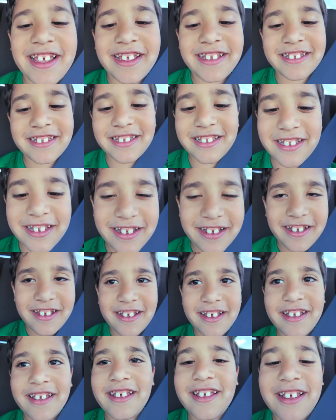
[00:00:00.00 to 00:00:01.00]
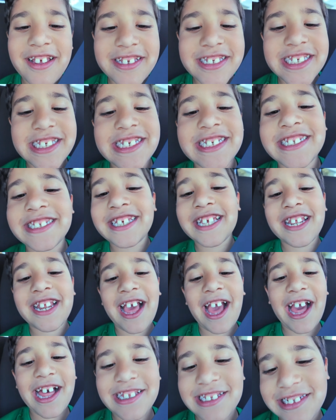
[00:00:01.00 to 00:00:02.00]
إن
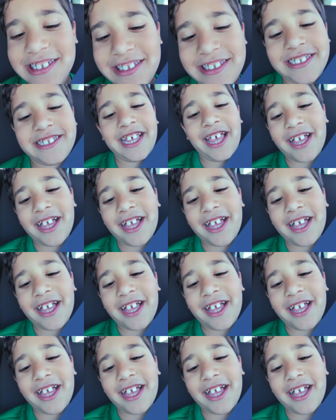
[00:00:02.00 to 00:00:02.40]
السيزون خلص